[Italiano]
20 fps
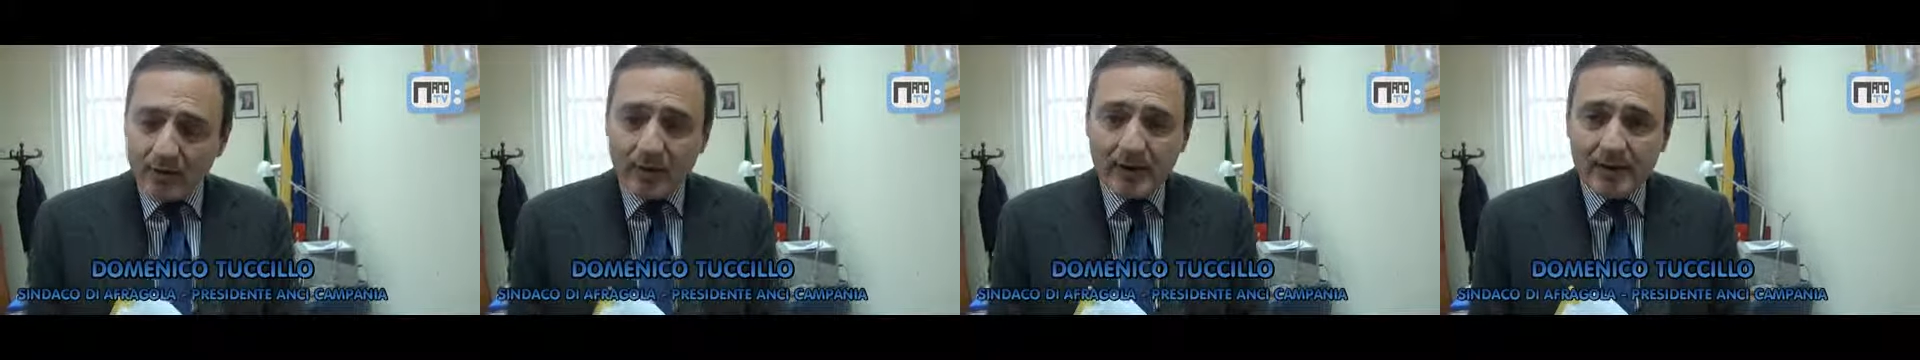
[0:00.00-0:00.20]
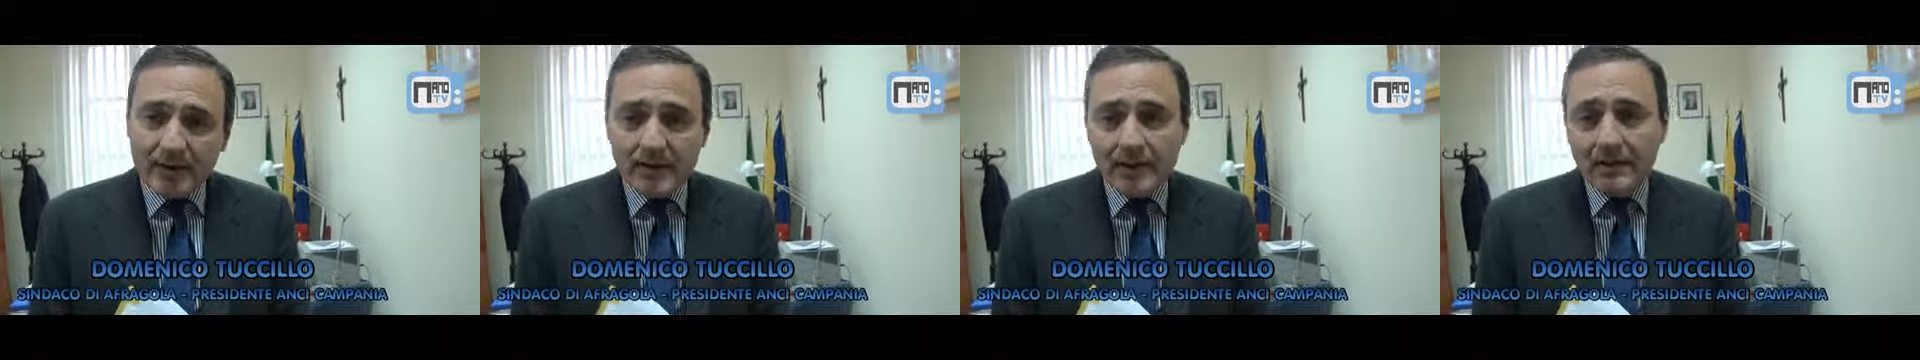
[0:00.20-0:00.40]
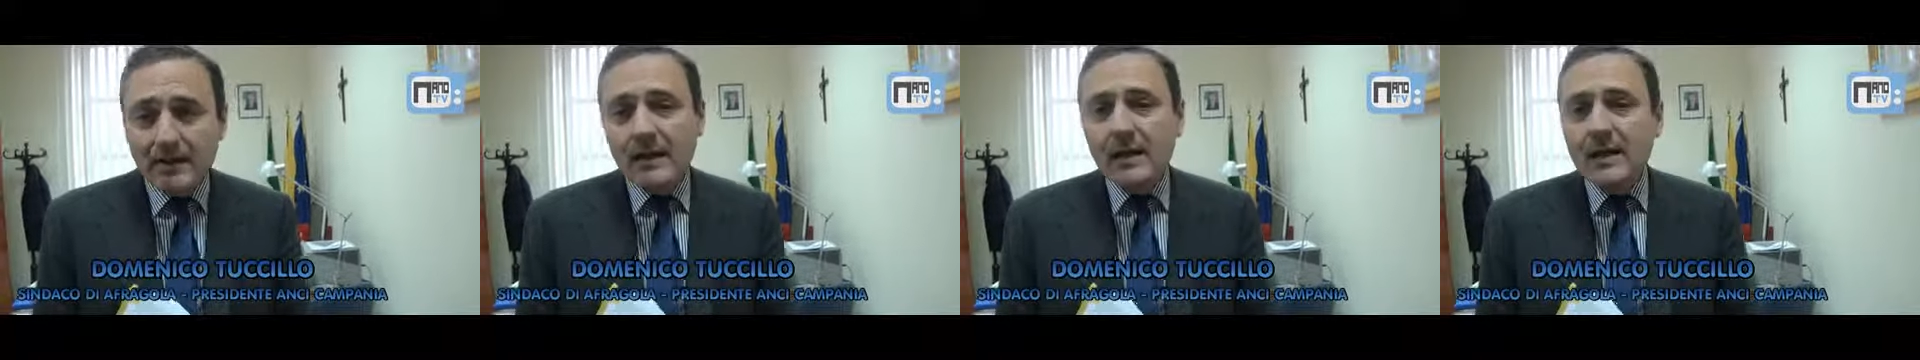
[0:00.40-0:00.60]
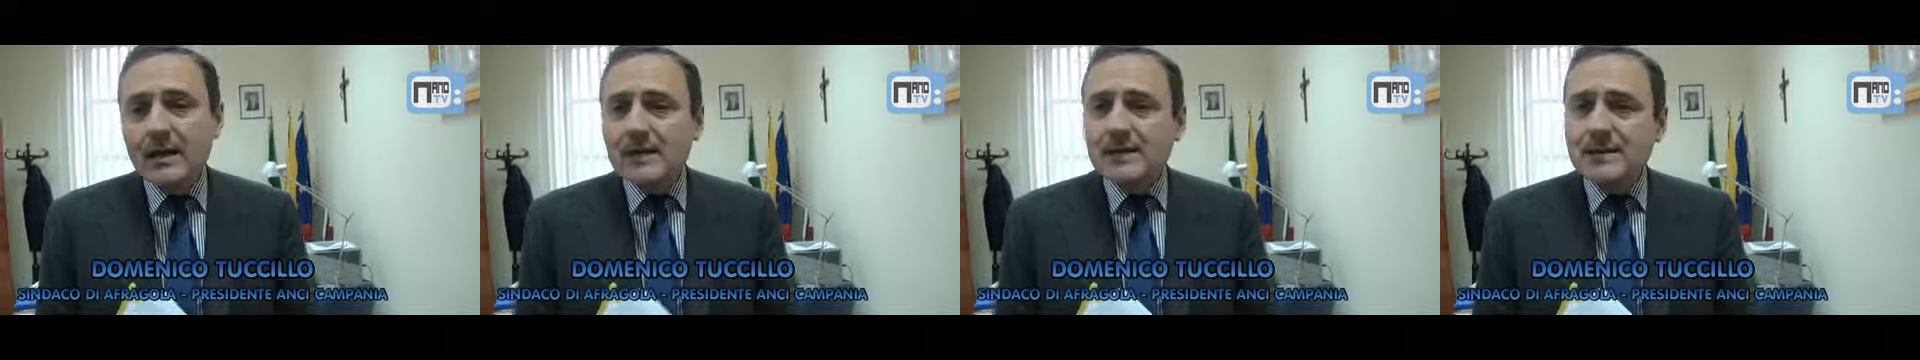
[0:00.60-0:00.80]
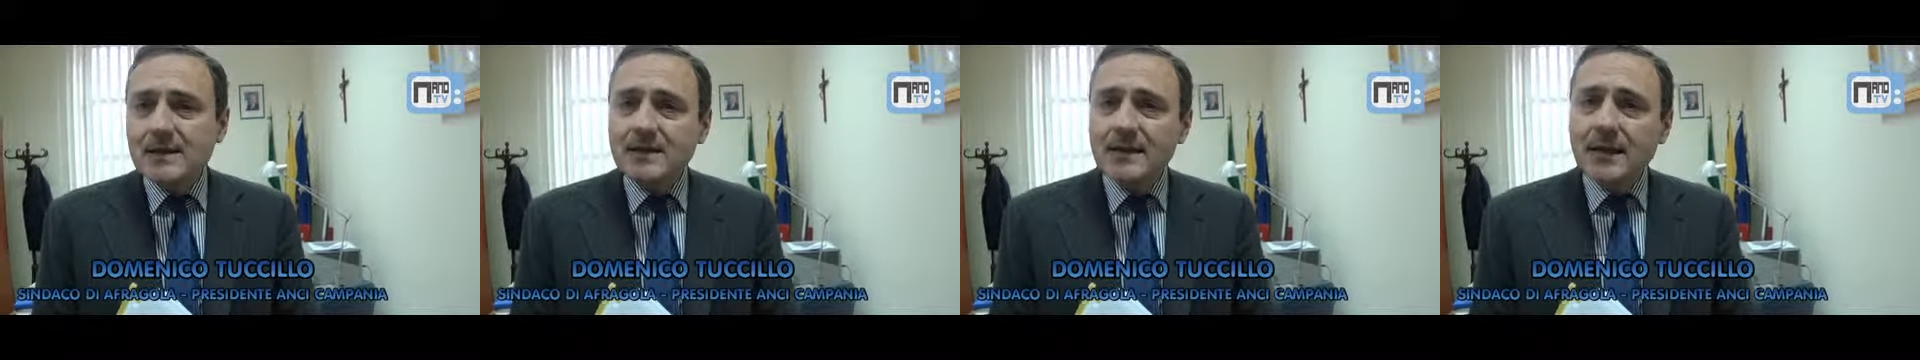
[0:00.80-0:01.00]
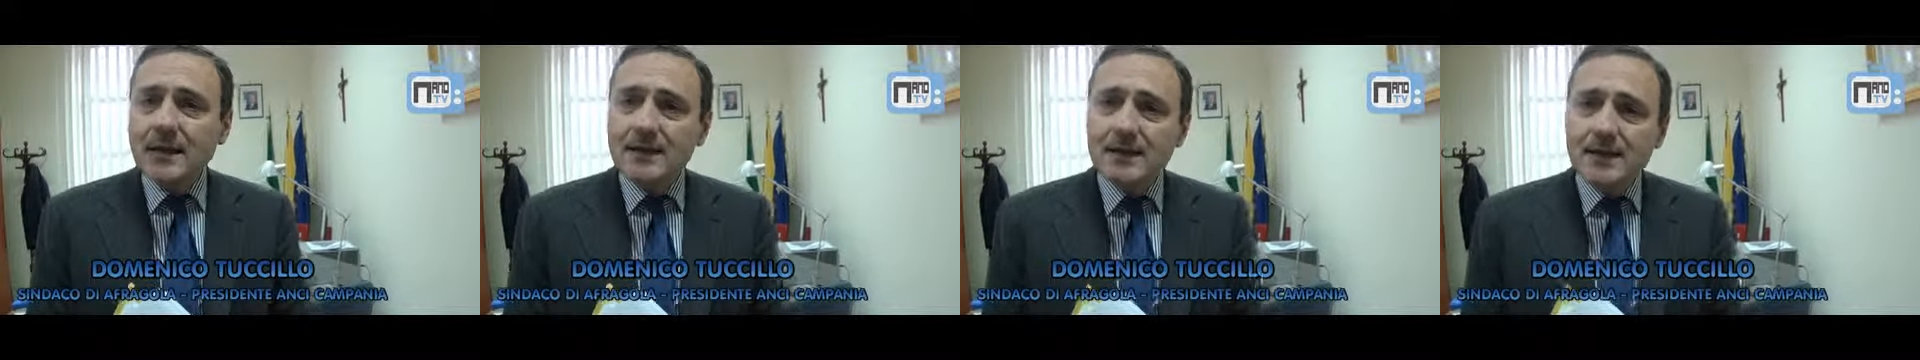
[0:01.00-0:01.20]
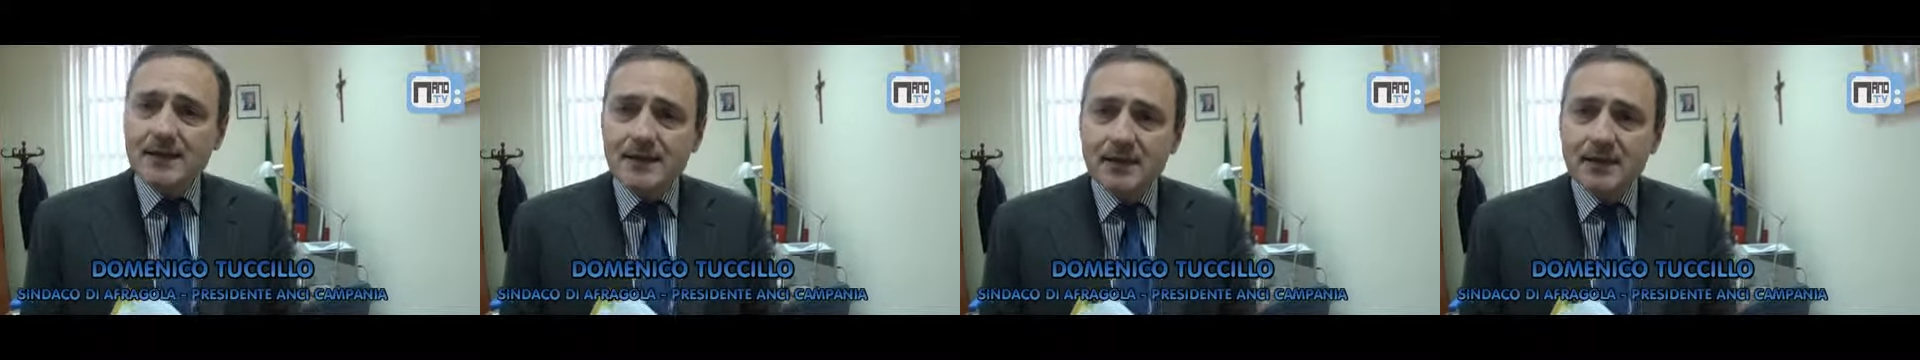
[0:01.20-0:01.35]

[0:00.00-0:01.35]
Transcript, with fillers: Quindi si tratta